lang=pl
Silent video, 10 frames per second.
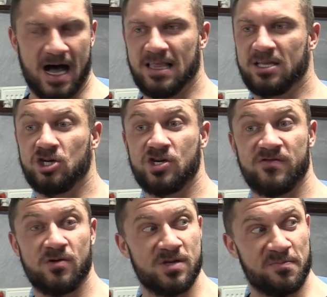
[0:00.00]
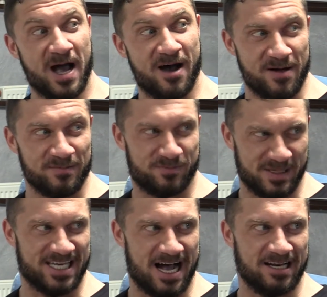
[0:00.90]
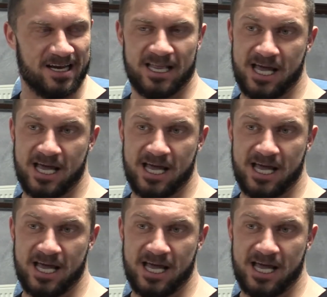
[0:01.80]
ale też się w nią nie pchałem specjalnie,